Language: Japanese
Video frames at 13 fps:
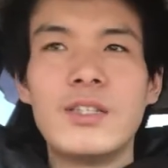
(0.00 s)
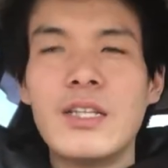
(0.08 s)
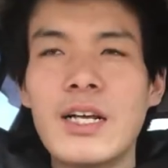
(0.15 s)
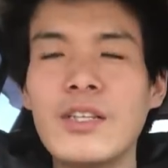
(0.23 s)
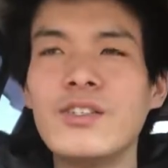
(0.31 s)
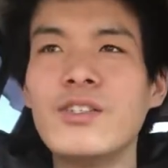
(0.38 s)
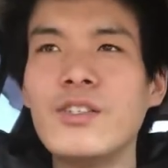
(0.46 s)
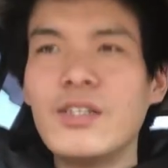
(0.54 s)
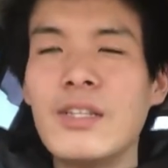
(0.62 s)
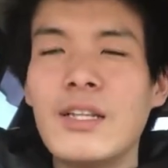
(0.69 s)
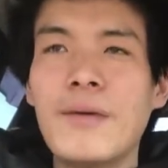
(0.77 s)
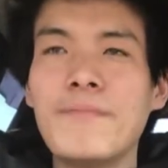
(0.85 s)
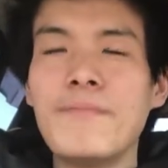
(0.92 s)
何
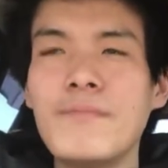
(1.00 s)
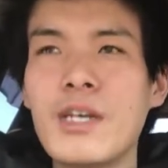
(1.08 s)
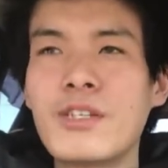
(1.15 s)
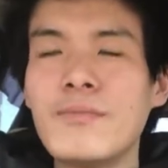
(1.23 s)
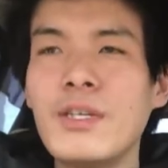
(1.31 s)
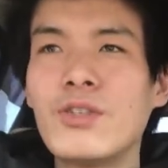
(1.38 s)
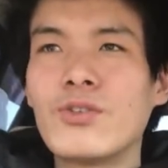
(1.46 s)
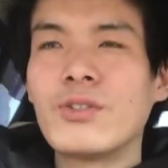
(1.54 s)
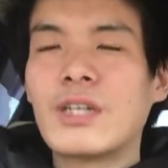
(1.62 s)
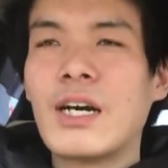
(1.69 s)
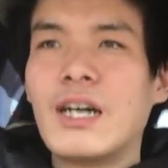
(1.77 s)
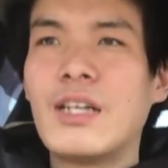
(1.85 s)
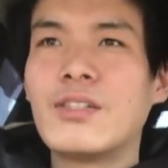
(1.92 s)
何百メートル
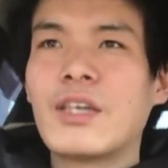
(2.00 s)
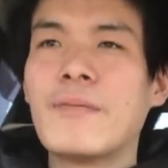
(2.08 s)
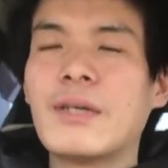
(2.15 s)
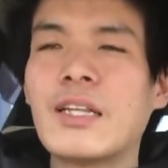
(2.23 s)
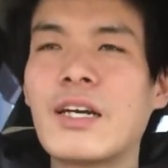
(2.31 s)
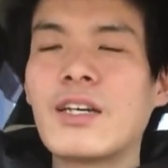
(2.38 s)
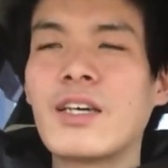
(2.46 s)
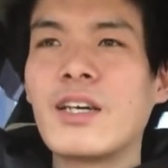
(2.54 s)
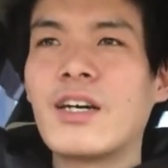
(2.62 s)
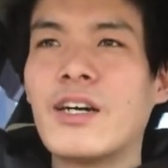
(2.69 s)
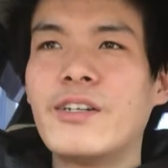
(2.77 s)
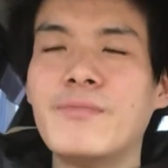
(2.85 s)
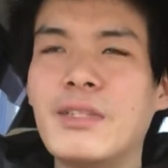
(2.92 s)
か歩けば何軒
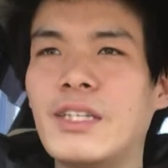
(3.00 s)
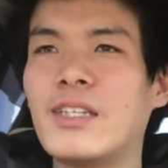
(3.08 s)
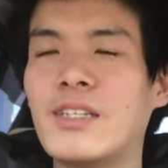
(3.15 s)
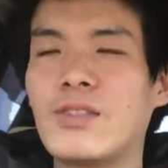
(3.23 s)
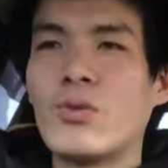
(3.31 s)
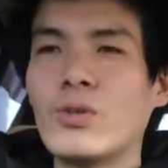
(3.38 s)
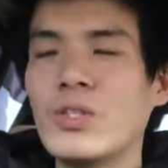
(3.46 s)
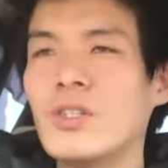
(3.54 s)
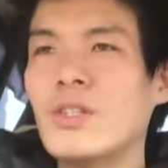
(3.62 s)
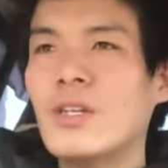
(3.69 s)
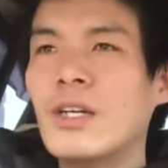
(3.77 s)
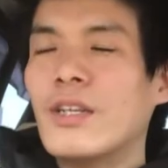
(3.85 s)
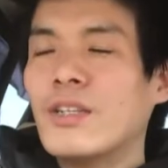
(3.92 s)
かあるみたいなそういう
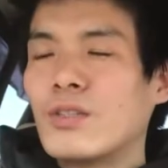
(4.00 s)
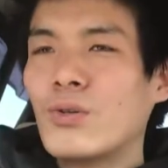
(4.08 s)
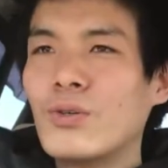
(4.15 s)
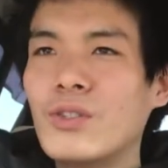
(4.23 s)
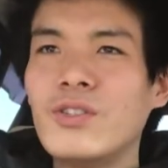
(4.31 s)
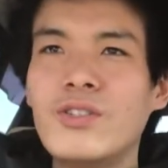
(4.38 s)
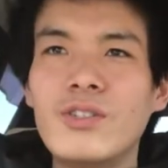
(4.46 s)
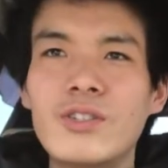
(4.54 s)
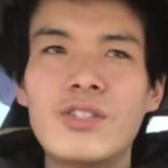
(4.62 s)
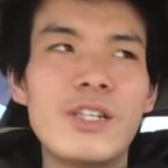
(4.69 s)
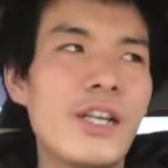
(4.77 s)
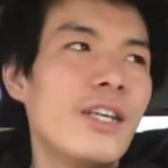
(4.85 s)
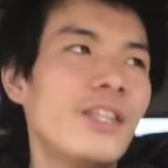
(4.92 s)
そういう
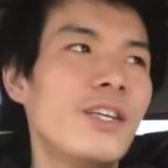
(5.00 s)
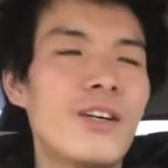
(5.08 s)
くらい